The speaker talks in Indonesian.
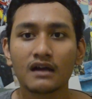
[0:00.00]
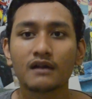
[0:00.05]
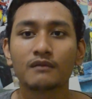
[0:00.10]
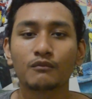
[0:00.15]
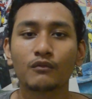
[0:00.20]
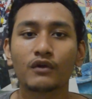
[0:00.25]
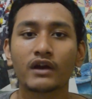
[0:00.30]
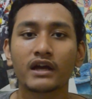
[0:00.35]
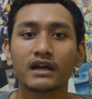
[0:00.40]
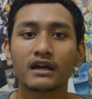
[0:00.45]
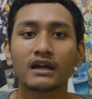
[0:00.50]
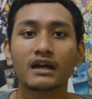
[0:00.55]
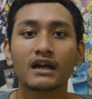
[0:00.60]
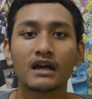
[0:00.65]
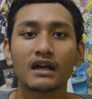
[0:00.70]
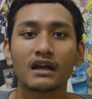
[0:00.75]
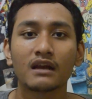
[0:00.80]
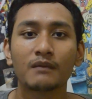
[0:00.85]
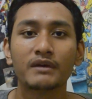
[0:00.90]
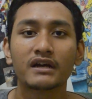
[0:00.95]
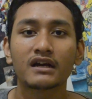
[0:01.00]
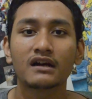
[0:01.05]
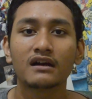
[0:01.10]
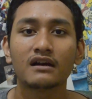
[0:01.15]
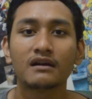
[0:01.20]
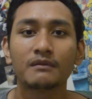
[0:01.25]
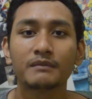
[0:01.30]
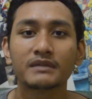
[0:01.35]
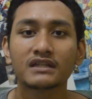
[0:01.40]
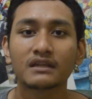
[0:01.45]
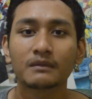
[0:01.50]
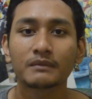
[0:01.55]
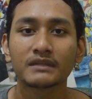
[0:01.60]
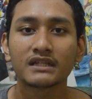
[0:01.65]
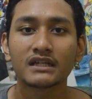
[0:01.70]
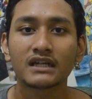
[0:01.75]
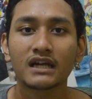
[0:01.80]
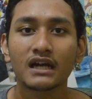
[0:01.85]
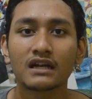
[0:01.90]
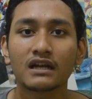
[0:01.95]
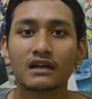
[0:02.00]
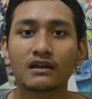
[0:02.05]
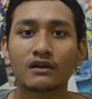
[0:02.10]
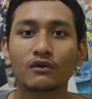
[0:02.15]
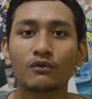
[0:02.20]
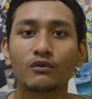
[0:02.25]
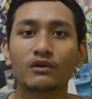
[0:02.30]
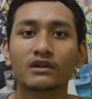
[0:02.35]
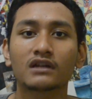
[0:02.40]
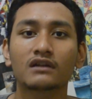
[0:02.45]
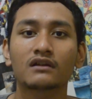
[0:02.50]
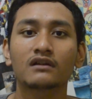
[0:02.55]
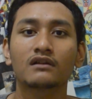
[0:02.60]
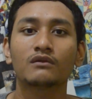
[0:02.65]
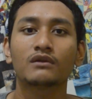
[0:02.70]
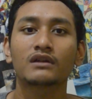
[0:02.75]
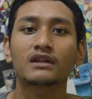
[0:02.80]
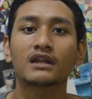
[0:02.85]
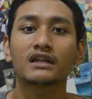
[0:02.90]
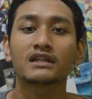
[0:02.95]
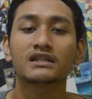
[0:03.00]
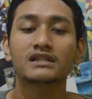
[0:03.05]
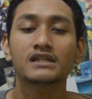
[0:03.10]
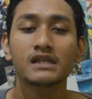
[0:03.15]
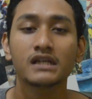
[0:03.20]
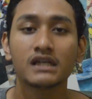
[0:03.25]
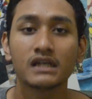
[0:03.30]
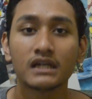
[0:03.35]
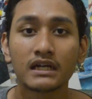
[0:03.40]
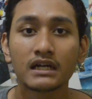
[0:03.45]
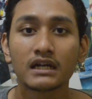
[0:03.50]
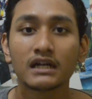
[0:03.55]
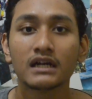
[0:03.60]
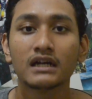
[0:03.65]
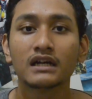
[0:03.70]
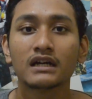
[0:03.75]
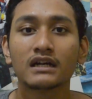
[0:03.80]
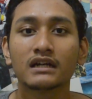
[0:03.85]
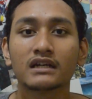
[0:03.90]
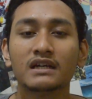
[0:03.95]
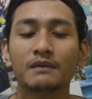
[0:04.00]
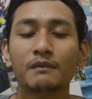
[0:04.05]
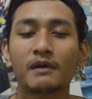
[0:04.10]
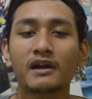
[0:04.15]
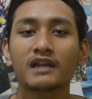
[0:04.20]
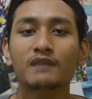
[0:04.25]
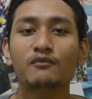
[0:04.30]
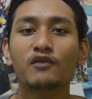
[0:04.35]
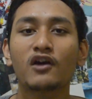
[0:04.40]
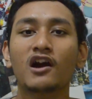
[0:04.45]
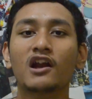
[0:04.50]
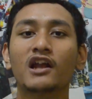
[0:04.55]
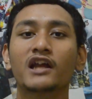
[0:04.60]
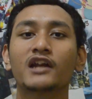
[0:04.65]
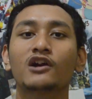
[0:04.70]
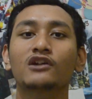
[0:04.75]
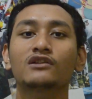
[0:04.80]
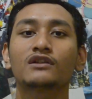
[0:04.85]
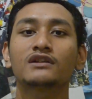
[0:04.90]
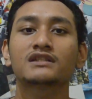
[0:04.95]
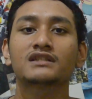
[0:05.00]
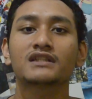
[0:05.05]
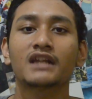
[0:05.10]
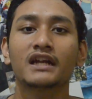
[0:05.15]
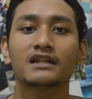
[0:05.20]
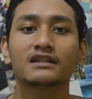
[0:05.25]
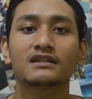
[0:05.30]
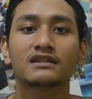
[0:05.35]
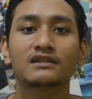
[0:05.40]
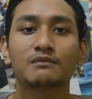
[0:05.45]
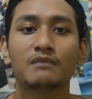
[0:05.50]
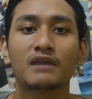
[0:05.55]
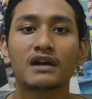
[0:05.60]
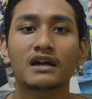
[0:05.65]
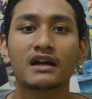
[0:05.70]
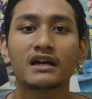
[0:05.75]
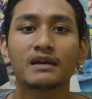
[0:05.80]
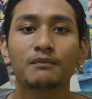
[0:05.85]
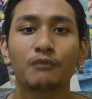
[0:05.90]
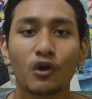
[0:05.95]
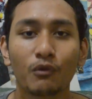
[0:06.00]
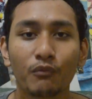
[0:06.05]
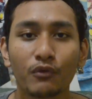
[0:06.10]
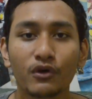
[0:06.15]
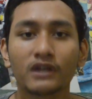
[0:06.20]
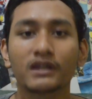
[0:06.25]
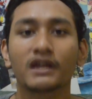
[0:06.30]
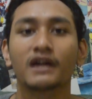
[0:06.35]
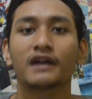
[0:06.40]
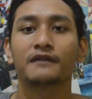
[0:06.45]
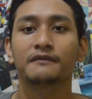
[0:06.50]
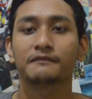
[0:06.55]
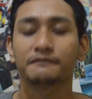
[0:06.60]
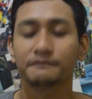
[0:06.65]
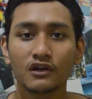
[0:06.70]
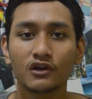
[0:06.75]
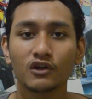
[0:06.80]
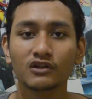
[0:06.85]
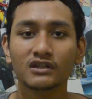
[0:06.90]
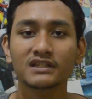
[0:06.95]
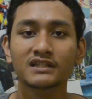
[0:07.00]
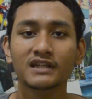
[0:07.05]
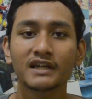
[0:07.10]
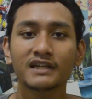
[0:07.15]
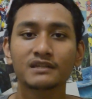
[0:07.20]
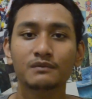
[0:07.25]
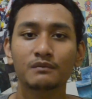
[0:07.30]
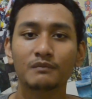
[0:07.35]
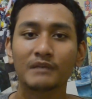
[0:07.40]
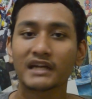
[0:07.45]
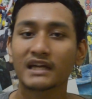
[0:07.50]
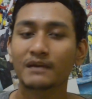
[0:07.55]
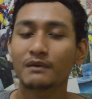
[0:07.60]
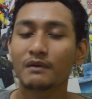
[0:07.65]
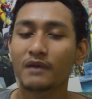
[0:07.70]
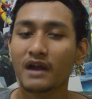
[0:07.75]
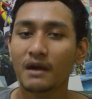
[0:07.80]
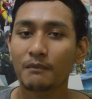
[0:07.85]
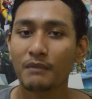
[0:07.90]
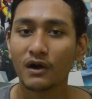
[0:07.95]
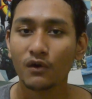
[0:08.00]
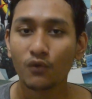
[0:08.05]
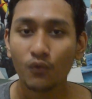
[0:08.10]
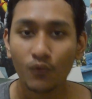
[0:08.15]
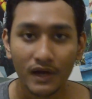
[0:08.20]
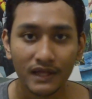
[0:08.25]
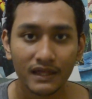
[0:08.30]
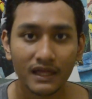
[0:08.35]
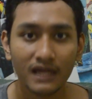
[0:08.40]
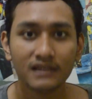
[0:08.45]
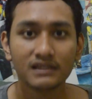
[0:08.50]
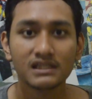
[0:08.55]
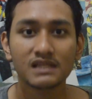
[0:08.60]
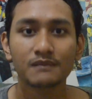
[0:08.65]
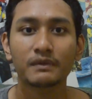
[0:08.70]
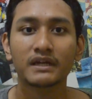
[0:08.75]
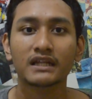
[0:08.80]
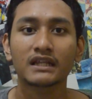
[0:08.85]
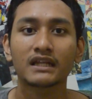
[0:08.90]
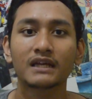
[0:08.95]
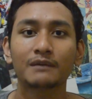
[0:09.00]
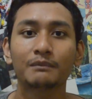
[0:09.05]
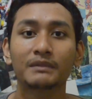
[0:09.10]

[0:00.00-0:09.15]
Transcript: lah, mulai lebih ke mistik-mistikan dan kekuatan-kekuatan sihir, dimana dibuka oleh Doctor Strange sebagai pelopornya. Doctor Strange memiliki beberapa kekuatan seperti